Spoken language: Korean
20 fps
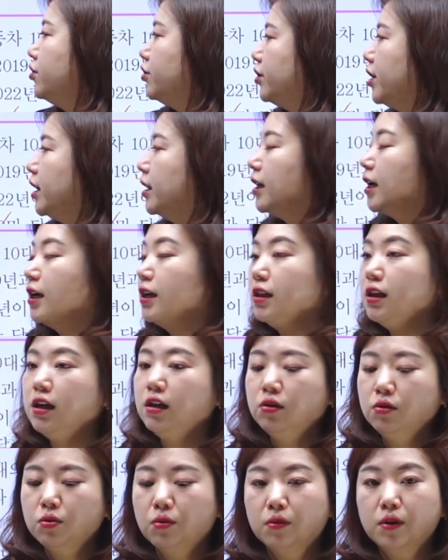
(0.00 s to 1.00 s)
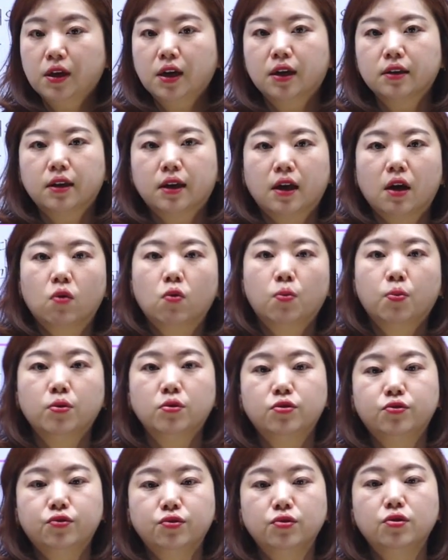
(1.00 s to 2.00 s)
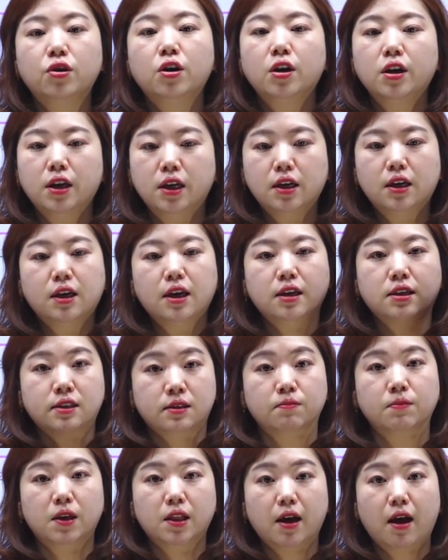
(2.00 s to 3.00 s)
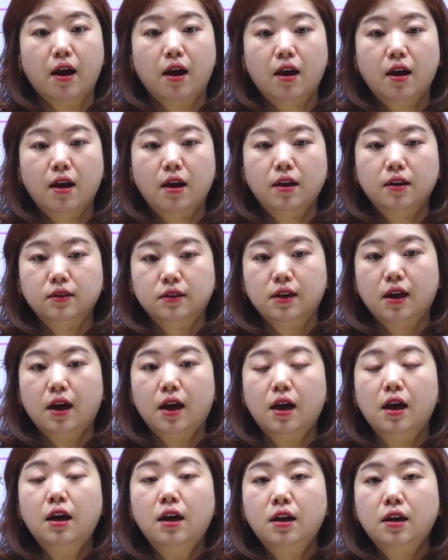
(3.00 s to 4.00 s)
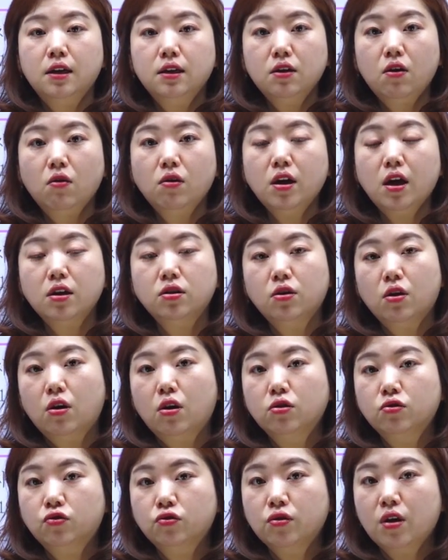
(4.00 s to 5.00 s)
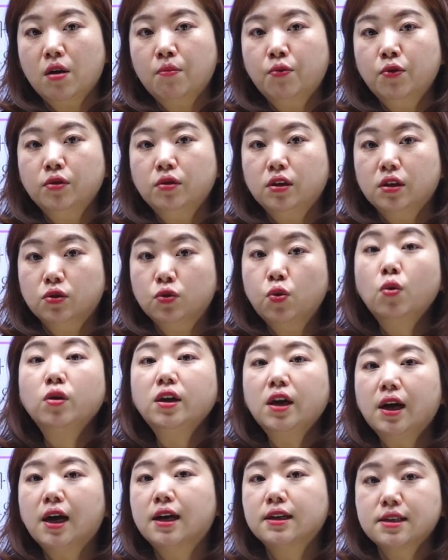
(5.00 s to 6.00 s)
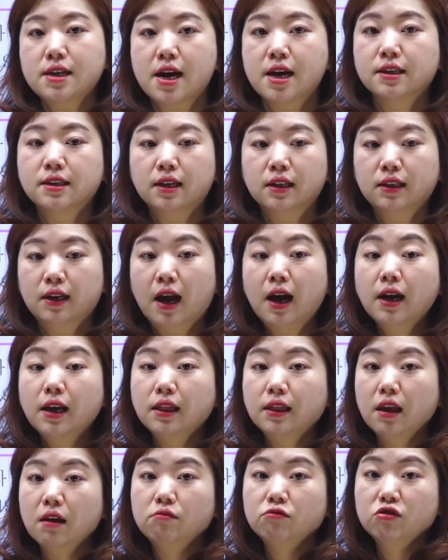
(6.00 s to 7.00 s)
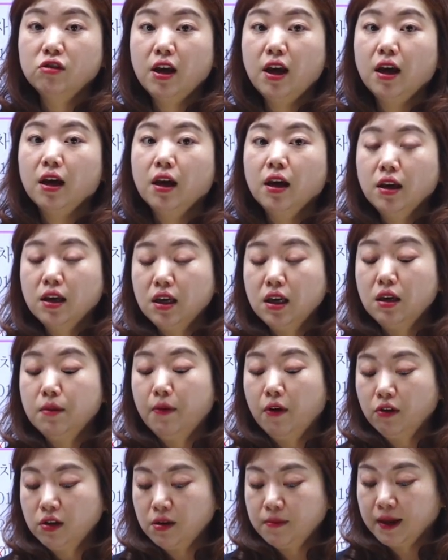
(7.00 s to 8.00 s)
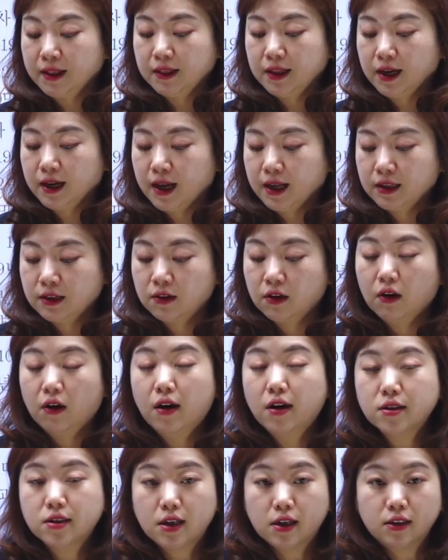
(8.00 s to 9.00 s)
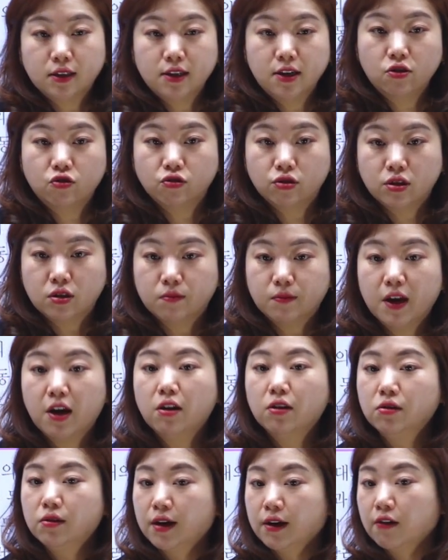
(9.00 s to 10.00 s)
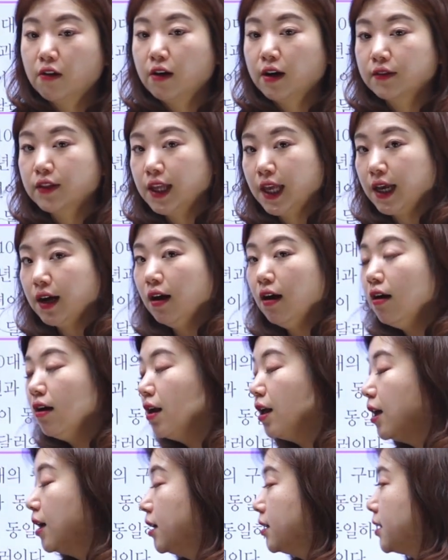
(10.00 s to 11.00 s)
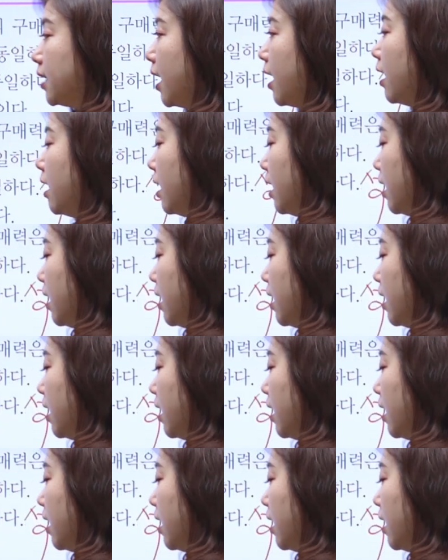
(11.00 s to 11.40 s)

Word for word: GNI는 동일하다라고 볼 수 있겠습니다. 자, 여기에서 중요한 포인트, 이 손익까지 계산을 하기 때문에 2번이 맞다라는 거 체크해 주시면 될 것 같아요. 자,